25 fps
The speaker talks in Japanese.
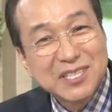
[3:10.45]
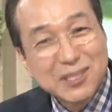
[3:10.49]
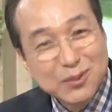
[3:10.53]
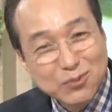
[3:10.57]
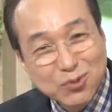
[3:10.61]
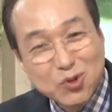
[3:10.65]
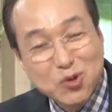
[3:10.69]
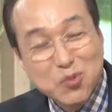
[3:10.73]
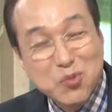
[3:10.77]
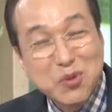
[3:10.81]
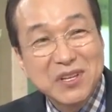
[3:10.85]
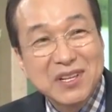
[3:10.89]

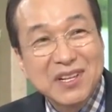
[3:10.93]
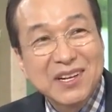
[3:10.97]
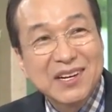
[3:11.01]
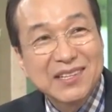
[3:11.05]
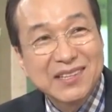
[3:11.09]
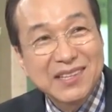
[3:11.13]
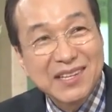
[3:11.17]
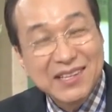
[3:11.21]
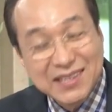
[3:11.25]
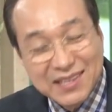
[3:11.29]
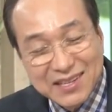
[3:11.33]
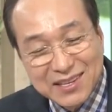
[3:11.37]
全然僕見
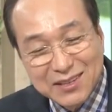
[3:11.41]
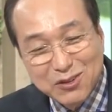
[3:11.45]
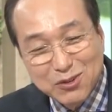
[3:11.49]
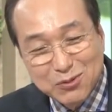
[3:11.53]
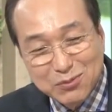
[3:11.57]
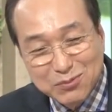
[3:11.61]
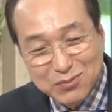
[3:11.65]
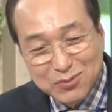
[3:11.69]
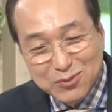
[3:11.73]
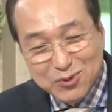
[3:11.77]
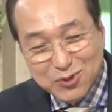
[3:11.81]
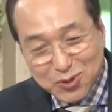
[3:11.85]
てなかったん
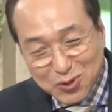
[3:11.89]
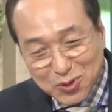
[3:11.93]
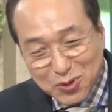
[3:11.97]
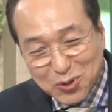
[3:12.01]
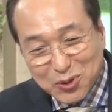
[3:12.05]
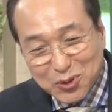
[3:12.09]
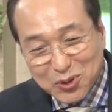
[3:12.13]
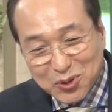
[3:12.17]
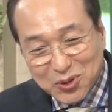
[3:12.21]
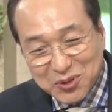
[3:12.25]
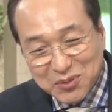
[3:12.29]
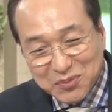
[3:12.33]
で
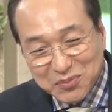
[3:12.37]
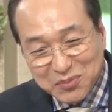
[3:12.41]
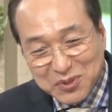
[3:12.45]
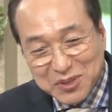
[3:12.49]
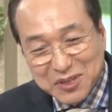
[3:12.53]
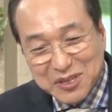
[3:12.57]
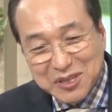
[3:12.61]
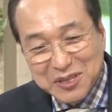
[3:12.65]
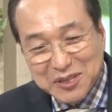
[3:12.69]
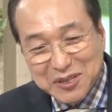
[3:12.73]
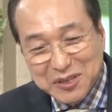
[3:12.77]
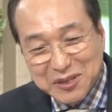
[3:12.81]
息子の、う
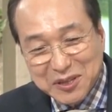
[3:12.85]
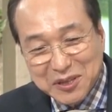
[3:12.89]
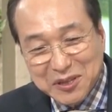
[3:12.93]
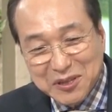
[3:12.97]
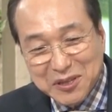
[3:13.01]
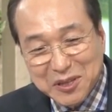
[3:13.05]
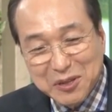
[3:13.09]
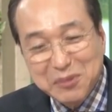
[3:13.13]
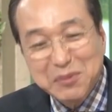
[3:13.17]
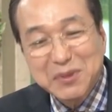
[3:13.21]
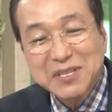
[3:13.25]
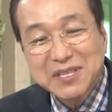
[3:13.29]
ん、見に
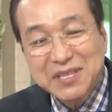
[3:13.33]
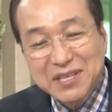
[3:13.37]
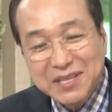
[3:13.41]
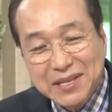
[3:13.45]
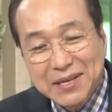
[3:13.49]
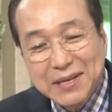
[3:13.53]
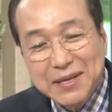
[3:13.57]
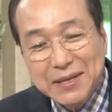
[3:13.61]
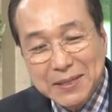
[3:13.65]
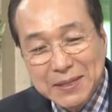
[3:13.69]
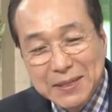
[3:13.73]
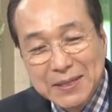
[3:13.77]
行きま
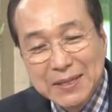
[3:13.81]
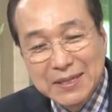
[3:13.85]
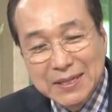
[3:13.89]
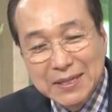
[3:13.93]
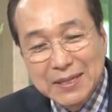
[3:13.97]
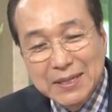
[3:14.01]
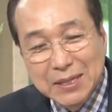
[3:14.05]
したね